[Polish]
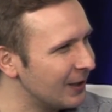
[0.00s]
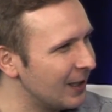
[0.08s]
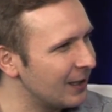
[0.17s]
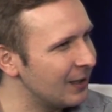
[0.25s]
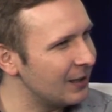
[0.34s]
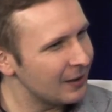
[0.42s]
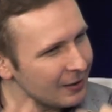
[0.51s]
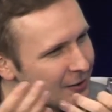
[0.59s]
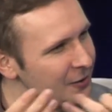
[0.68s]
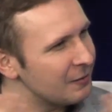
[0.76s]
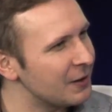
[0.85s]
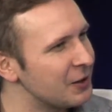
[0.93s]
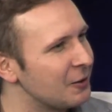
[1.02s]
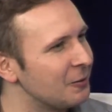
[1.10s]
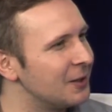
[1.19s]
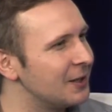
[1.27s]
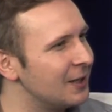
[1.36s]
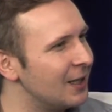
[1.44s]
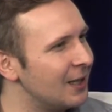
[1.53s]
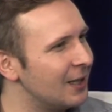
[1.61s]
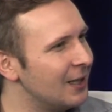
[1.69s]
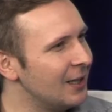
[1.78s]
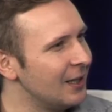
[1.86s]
I nagle rozsuwa się kurtyna